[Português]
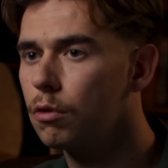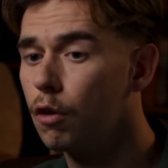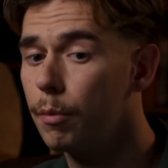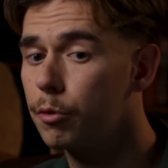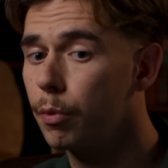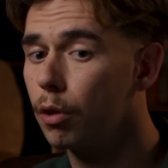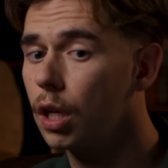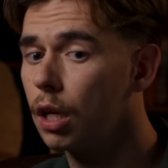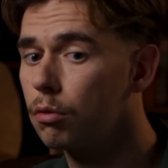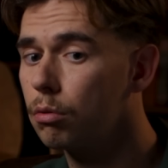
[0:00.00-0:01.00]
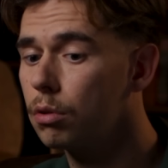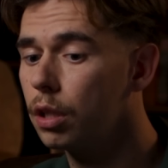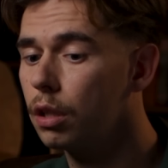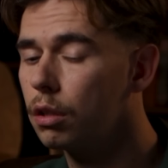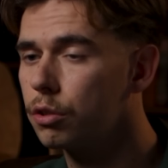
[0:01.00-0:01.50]
ou vamos para o lado
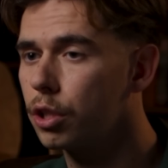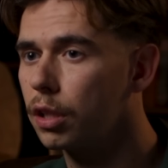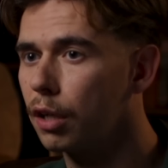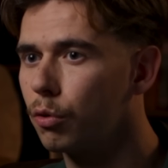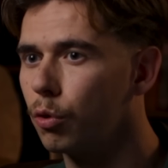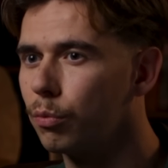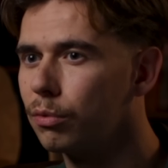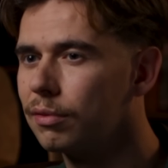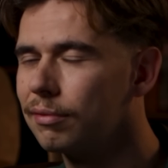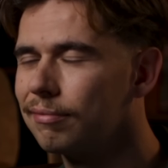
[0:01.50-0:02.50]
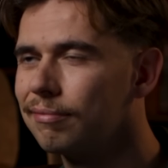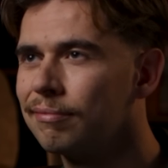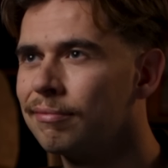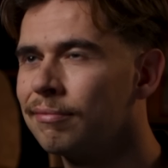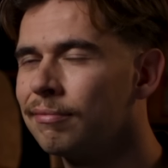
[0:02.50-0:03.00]
daquele jantar de grupo.
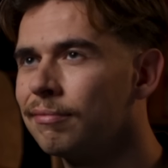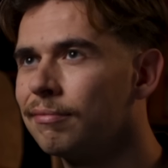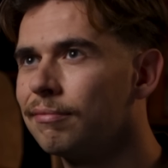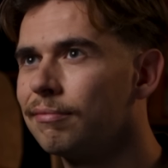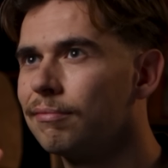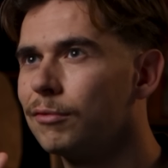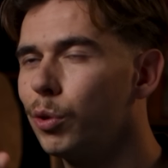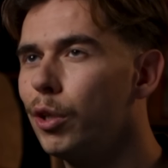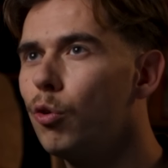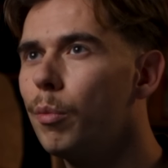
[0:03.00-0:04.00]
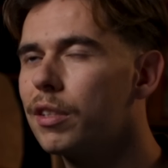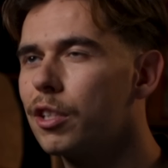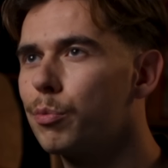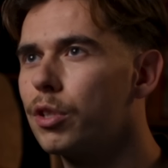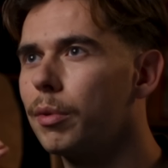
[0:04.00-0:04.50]
São inúmeras
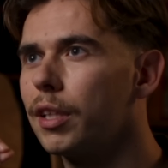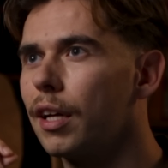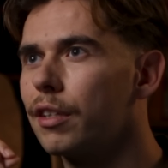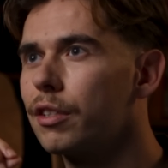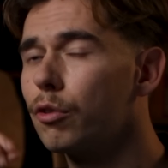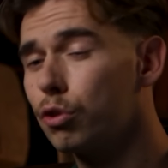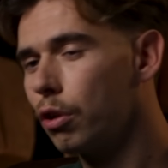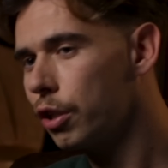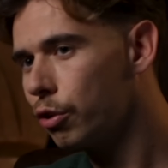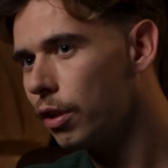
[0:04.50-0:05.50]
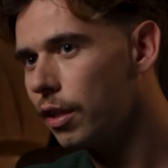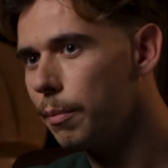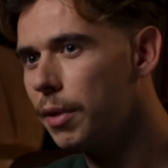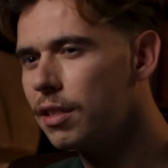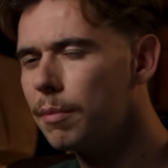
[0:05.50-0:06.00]
as possibilidades, não só na escolha da
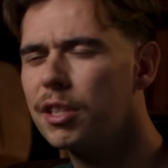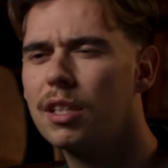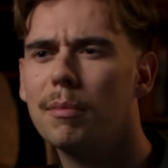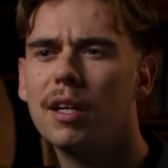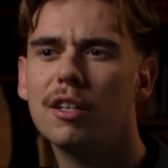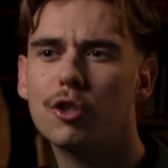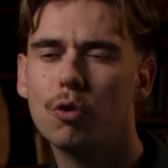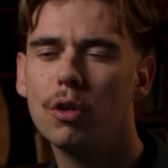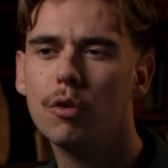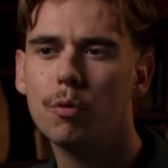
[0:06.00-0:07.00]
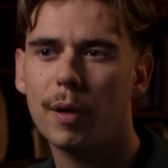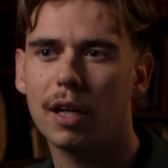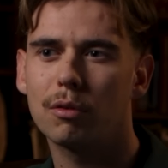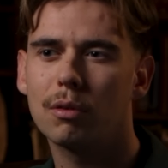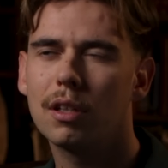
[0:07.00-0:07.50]
mesa, mas também na escolha do
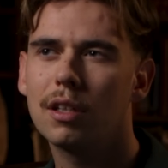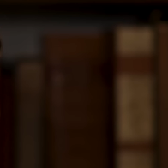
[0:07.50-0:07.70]
prato.